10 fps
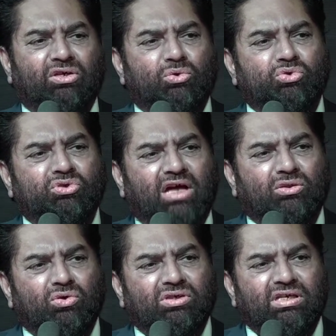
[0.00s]
कि
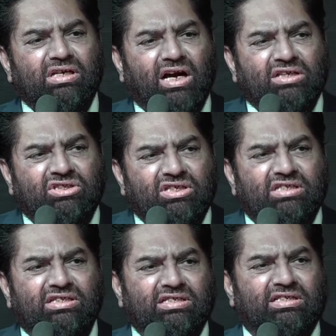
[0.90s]
उस्तादों की
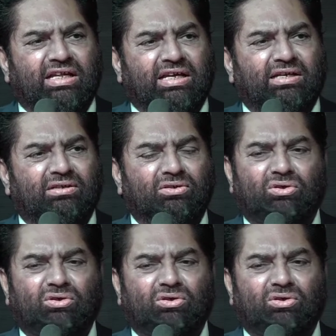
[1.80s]
अच्छी चीज़ लें